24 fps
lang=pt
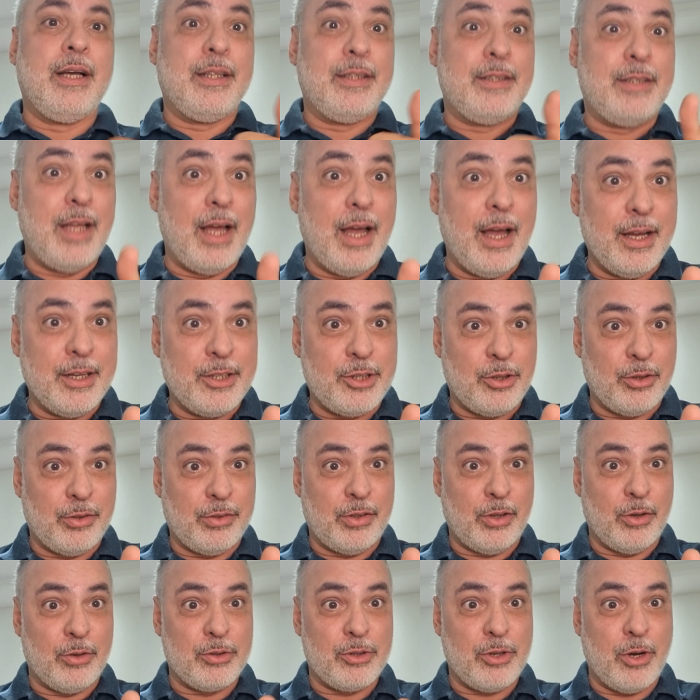deixe o
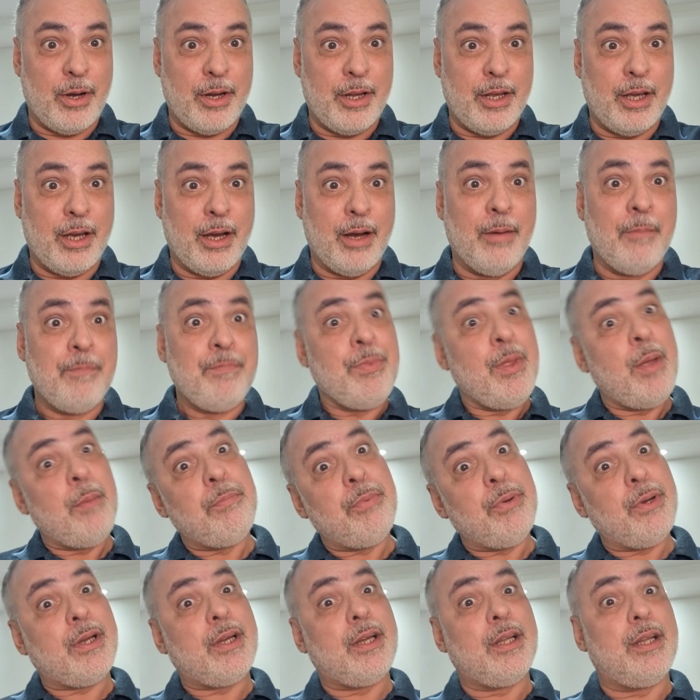seu joinha,
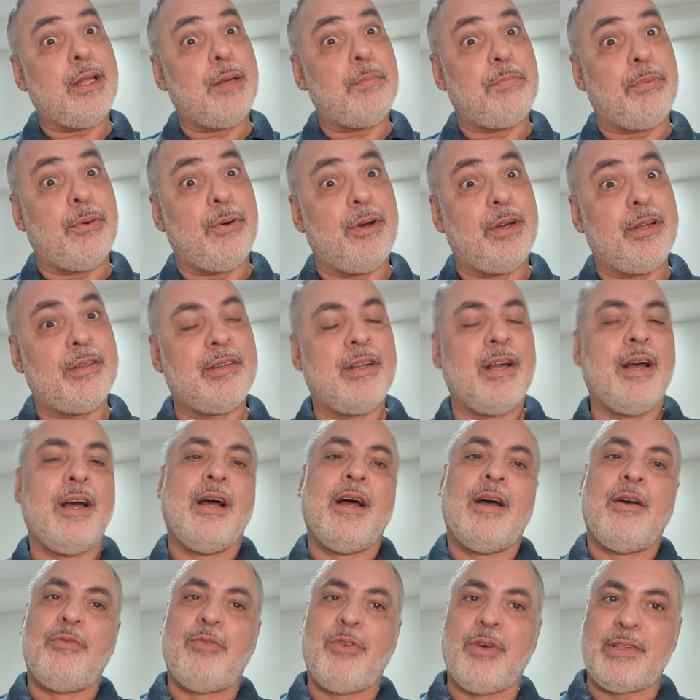porque depois
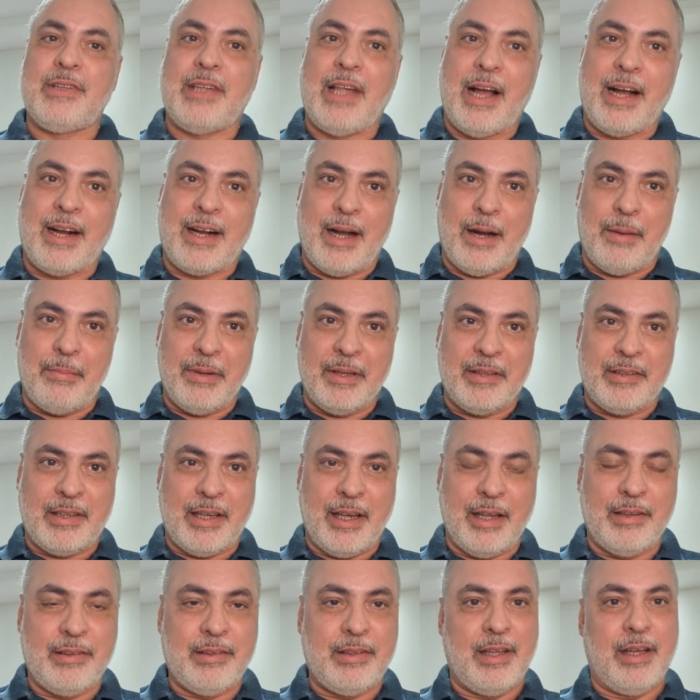você acaba
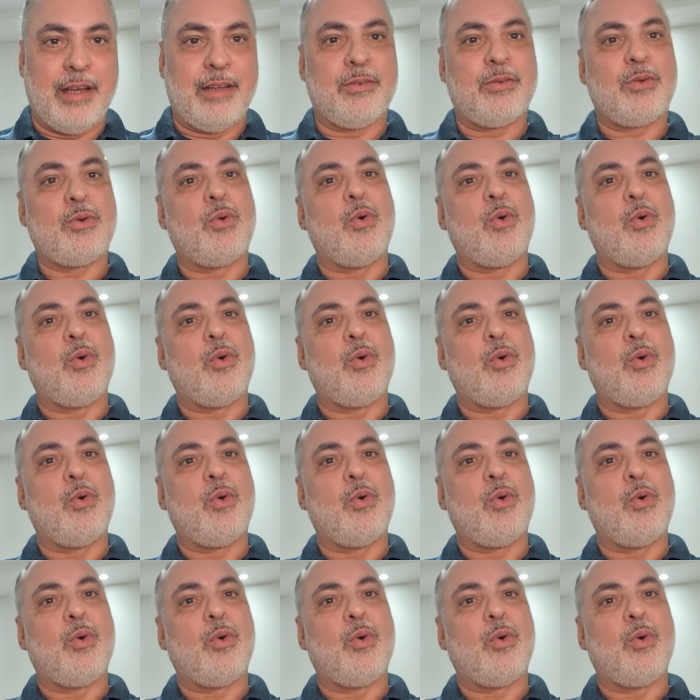esquecendo.